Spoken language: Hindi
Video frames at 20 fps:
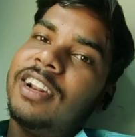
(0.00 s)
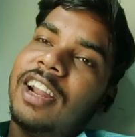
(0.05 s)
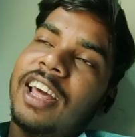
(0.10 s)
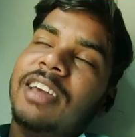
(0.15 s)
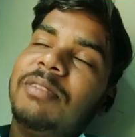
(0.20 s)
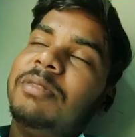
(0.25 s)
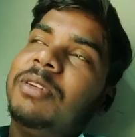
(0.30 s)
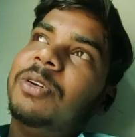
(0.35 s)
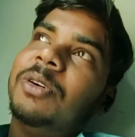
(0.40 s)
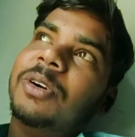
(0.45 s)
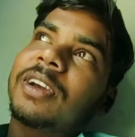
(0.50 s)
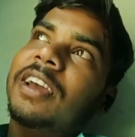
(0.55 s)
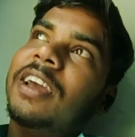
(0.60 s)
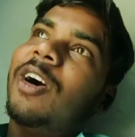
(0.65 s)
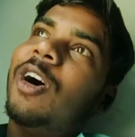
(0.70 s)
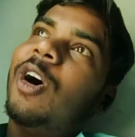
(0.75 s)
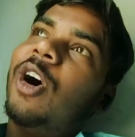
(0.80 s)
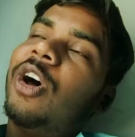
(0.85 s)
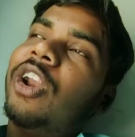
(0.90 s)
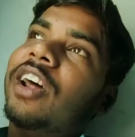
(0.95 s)
और लाइक भी
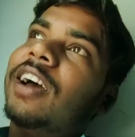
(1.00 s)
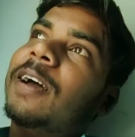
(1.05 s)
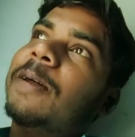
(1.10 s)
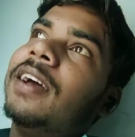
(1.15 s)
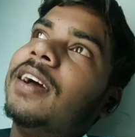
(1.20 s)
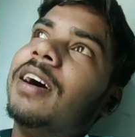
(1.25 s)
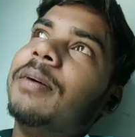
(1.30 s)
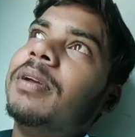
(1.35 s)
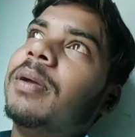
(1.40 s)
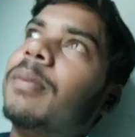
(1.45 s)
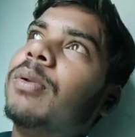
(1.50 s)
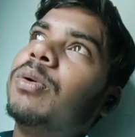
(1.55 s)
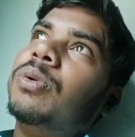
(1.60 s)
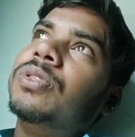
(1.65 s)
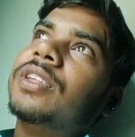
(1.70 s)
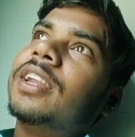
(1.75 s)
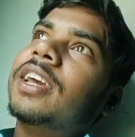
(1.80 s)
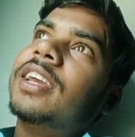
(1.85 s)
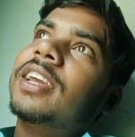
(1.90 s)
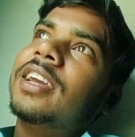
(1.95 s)
ठोके और अभी हम लोग
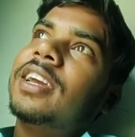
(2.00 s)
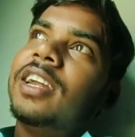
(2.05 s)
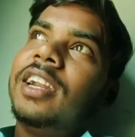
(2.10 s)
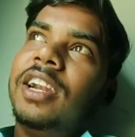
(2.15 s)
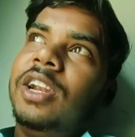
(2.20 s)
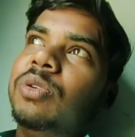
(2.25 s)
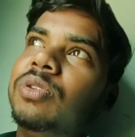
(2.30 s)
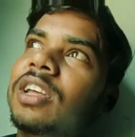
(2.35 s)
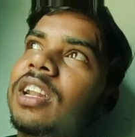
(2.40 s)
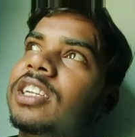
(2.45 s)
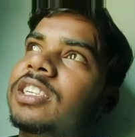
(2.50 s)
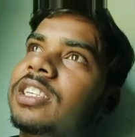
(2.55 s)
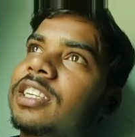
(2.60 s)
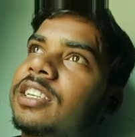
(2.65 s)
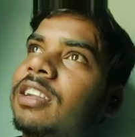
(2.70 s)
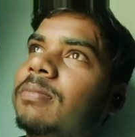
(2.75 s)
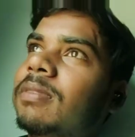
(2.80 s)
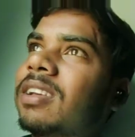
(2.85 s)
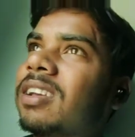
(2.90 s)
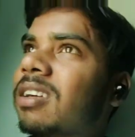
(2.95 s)
उतरेंगे न्यू दिल्ली
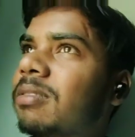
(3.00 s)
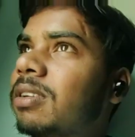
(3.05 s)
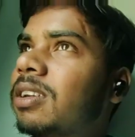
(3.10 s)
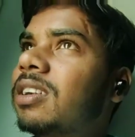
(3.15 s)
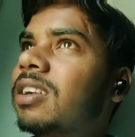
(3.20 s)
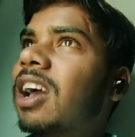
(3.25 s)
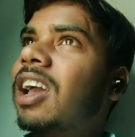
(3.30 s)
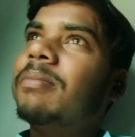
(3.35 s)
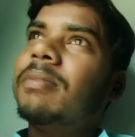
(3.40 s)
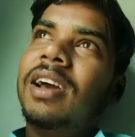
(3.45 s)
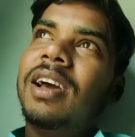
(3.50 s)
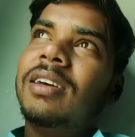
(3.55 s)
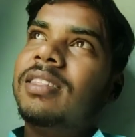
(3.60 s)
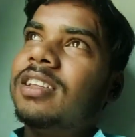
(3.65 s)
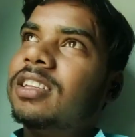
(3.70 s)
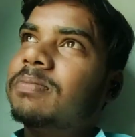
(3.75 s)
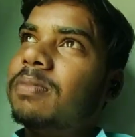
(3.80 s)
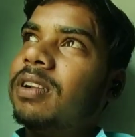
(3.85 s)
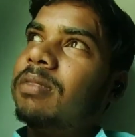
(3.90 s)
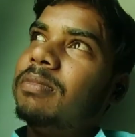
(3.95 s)
स्टेशन में अभी टाइम है
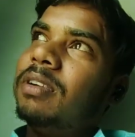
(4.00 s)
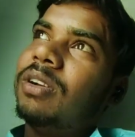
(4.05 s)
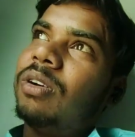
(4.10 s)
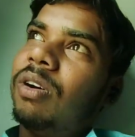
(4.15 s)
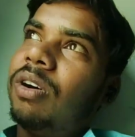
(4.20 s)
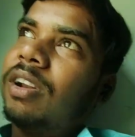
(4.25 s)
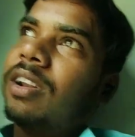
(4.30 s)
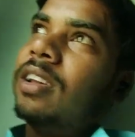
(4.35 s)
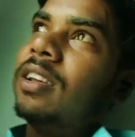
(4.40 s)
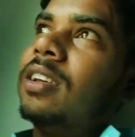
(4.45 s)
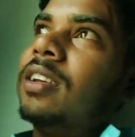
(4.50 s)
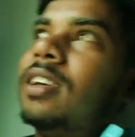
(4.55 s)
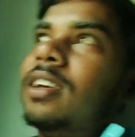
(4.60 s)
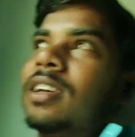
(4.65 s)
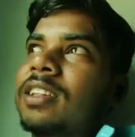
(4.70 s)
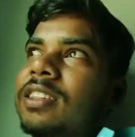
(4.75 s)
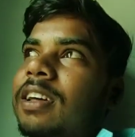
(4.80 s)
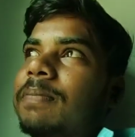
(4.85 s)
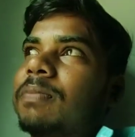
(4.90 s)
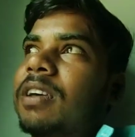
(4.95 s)
दस पंद्रह मिनट और
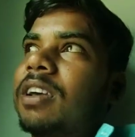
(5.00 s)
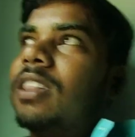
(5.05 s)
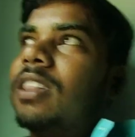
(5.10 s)
तब